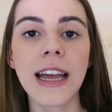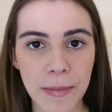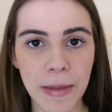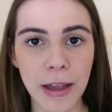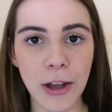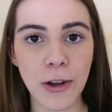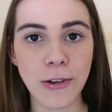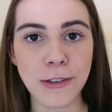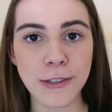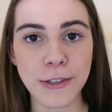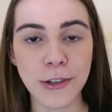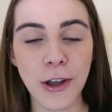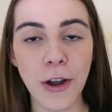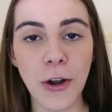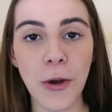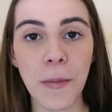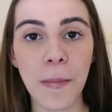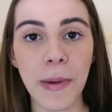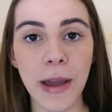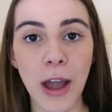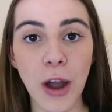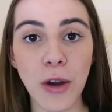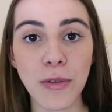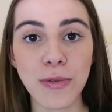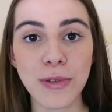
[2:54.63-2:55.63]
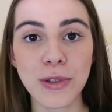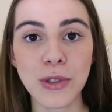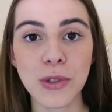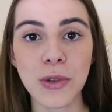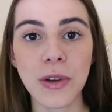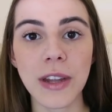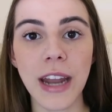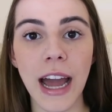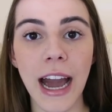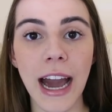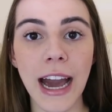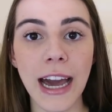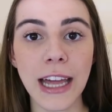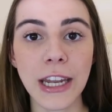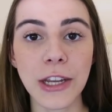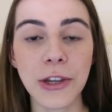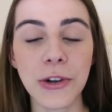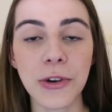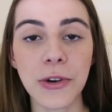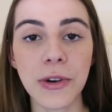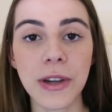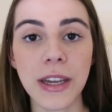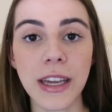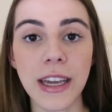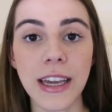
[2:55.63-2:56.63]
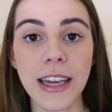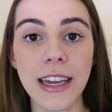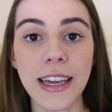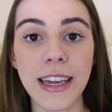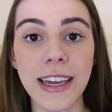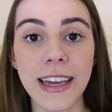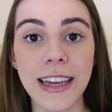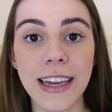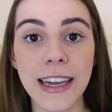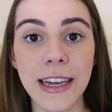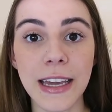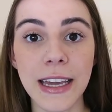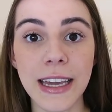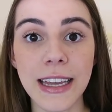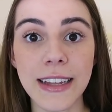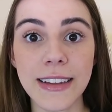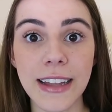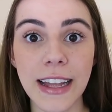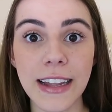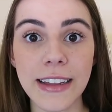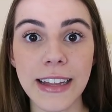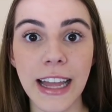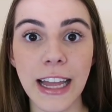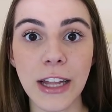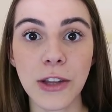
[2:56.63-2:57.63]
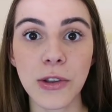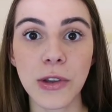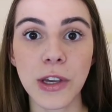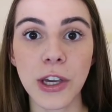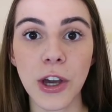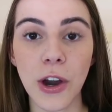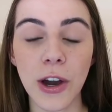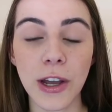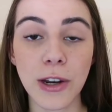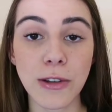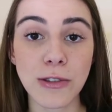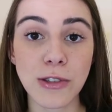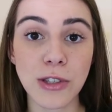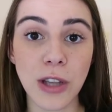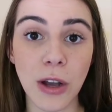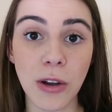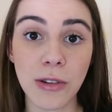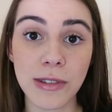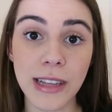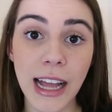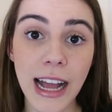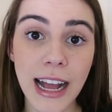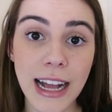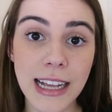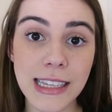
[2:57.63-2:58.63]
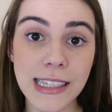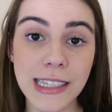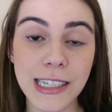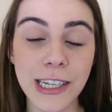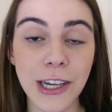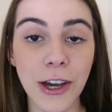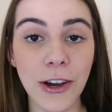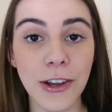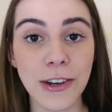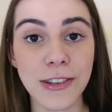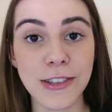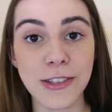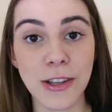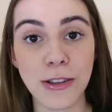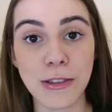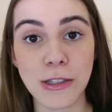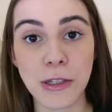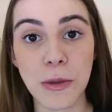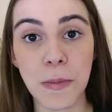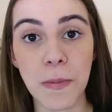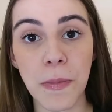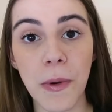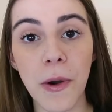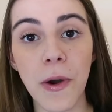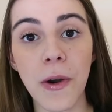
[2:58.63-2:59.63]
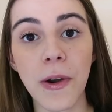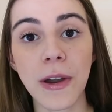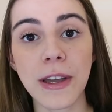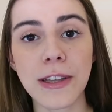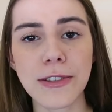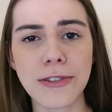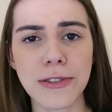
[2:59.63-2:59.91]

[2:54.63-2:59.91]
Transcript: também também consigo acompanhar o fuso horário e entendendo que hora o sol nasce, que hora o sol se põe.